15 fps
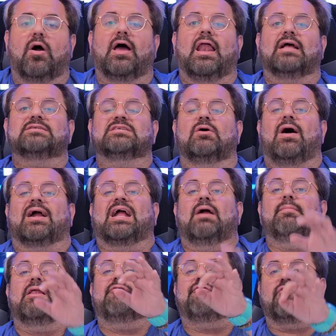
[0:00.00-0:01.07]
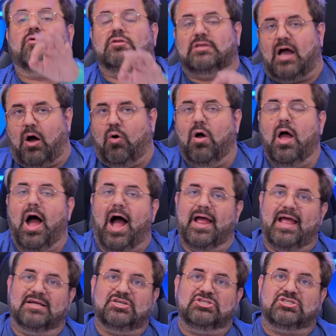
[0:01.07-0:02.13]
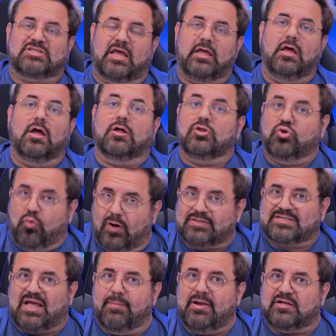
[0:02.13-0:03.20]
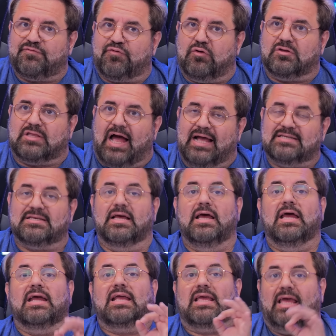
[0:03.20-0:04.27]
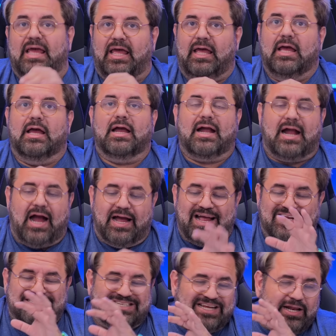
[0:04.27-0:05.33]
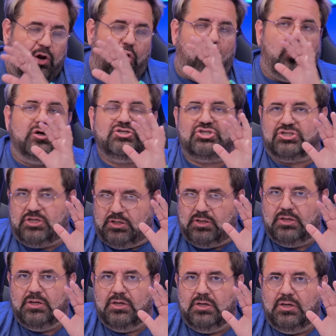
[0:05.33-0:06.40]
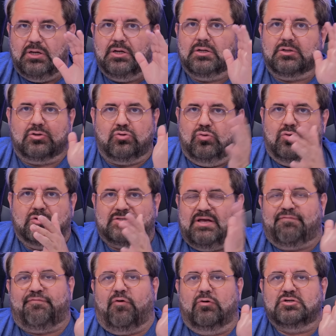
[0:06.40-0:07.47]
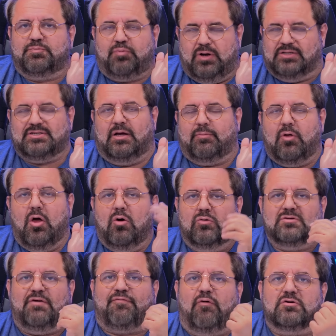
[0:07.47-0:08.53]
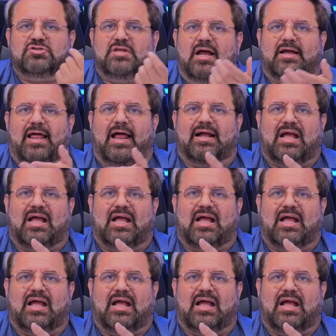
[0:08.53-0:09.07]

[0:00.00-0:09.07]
relação à câmera frontal, aí a gente tem duas câmeras frontais que ganha de longe do Z Fold, por exemplo. O Z Fold tem aquela